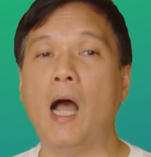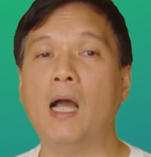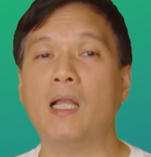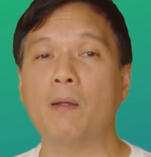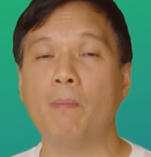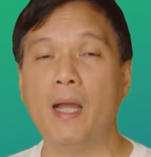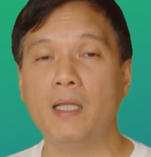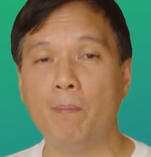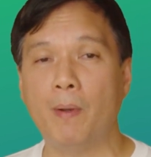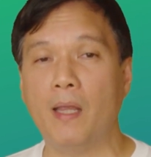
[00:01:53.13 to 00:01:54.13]
ang
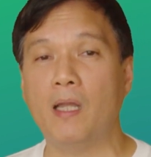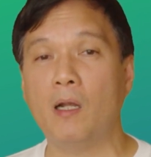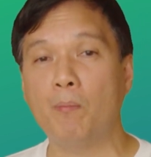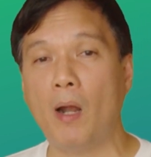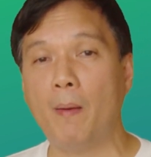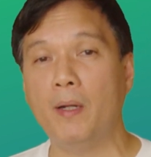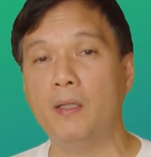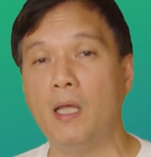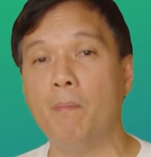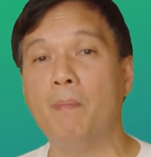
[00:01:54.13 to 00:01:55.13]
nagbayad ng prenda ng
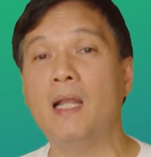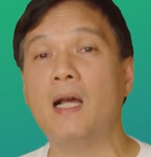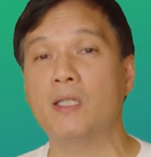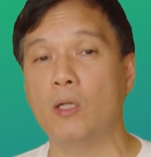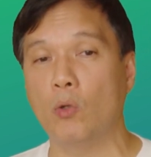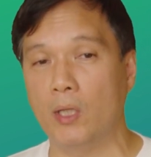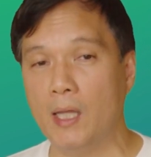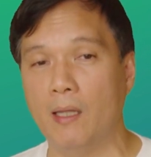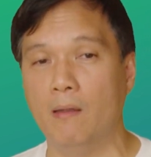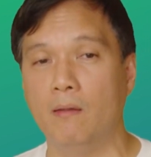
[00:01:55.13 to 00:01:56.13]
property bilang
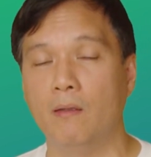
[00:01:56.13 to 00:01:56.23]
seguridad.